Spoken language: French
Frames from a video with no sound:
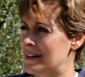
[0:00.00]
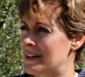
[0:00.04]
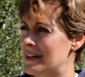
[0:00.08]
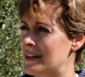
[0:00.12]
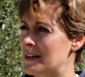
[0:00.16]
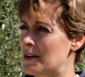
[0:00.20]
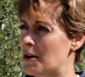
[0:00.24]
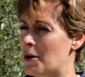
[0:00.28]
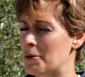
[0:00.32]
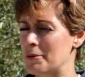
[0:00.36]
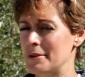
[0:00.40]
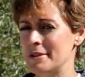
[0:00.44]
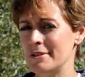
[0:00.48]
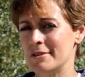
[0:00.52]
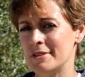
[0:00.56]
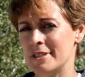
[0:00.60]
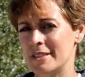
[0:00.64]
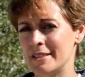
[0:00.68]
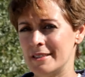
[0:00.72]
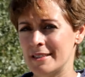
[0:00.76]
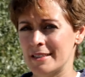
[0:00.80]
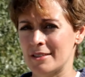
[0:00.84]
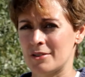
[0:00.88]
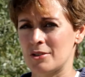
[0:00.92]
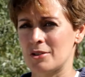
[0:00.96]
Alors oui, une
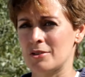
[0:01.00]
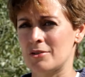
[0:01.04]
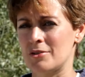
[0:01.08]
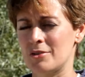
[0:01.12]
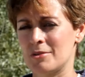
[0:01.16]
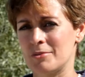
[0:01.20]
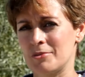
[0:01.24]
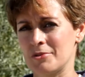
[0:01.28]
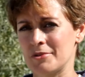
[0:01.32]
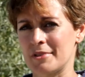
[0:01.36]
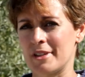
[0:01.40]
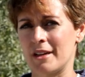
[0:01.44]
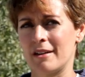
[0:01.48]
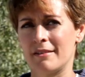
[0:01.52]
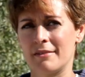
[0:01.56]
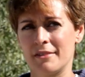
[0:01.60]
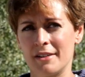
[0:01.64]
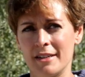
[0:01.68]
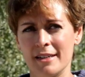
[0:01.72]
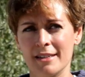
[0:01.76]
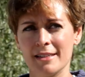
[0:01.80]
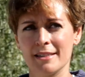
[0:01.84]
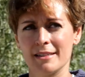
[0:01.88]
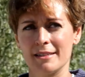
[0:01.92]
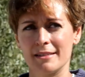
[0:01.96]
anecdote dans mon
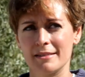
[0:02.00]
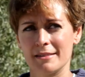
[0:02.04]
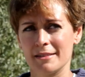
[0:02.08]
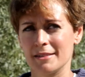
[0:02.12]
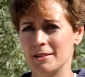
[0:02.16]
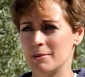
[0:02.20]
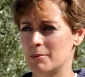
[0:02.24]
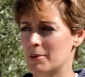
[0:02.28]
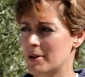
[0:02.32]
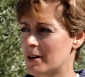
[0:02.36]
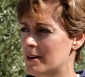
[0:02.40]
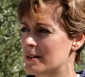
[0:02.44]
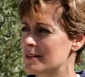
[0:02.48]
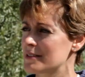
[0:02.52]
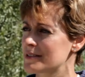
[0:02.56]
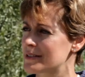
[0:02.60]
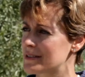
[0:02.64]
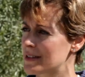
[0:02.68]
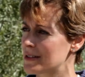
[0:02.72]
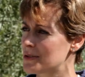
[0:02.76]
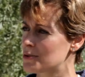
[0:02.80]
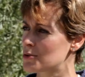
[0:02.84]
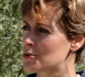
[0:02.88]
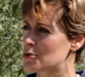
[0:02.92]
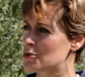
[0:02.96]
travail, eh ben,
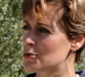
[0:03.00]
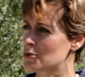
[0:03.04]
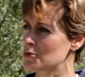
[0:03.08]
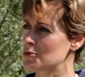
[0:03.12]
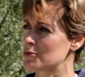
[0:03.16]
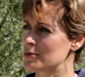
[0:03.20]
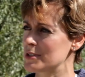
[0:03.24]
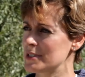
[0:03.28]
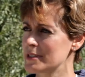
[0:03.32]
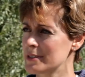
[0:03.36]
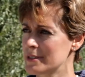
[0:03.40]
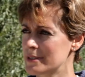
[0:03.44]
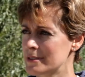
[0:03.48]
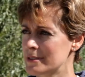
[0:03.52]
celle d'aujourd'hui.